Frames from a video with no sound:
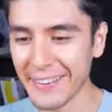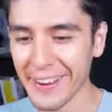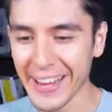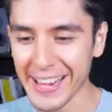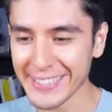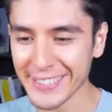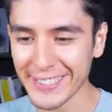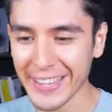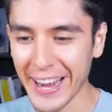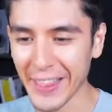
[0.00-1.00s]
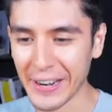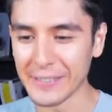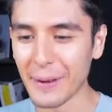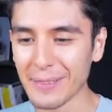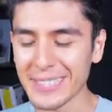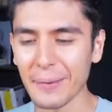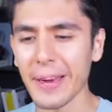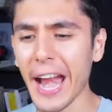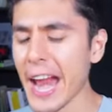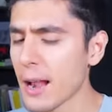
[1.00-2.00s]
a abrir esos contenedores. Vamos a
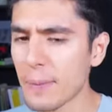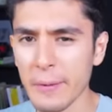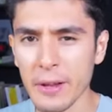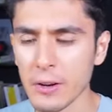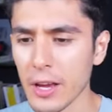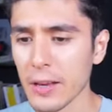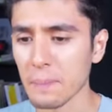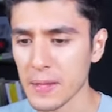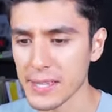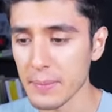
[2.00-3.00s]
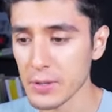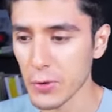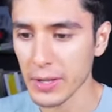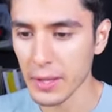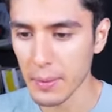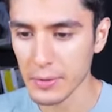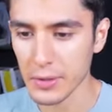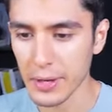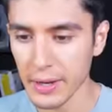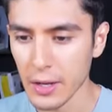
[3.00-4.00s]
ver en el primero. Ok, deseenme suerte. Vamos
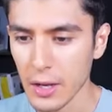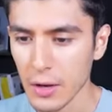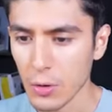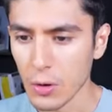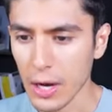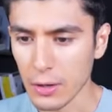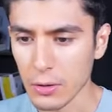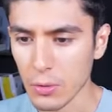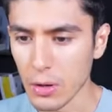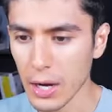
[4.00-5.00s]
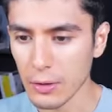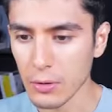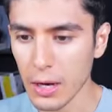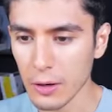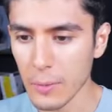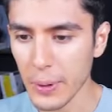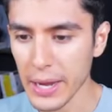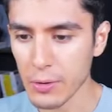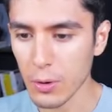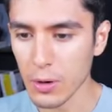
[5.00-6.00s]
a ver. Un carro, un carro, un carro de
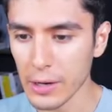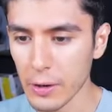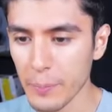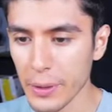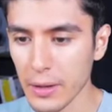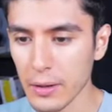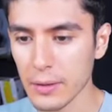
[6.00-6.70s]
película, un carro de pe...